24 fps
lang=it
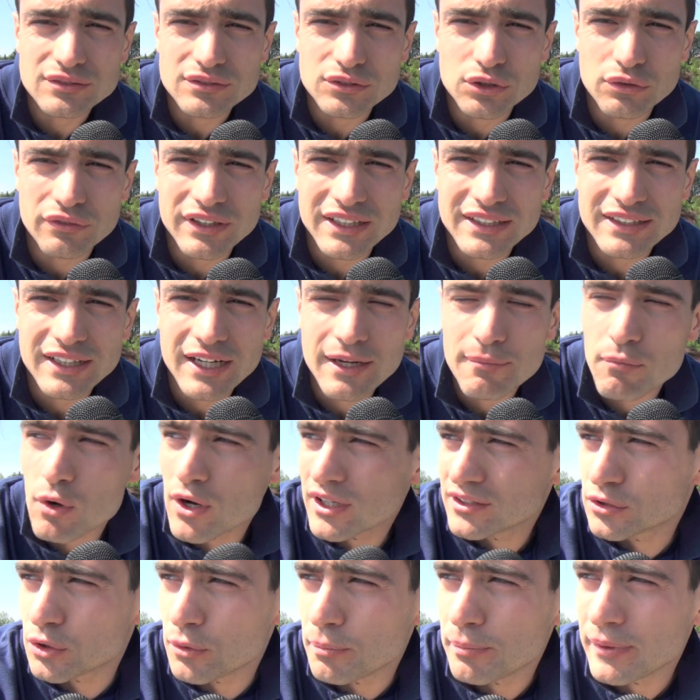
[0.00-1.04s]
dove andremo
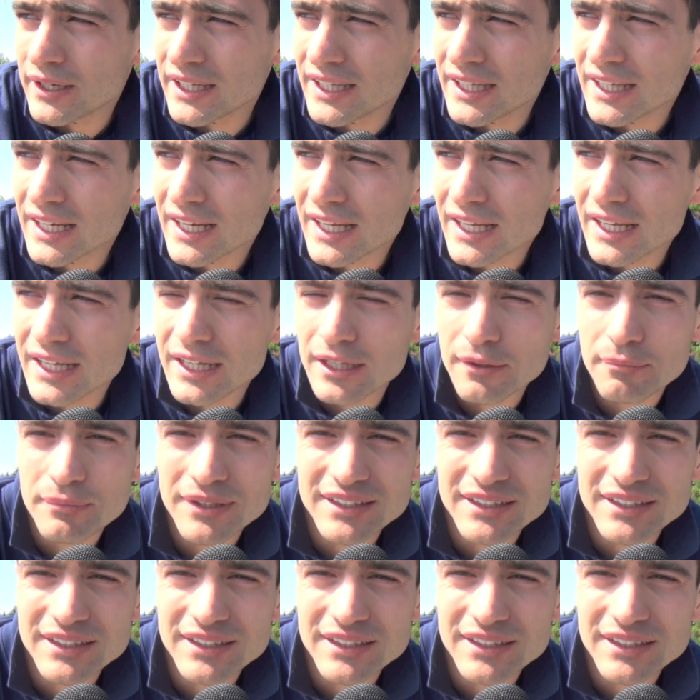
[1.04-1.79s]
a scoprire il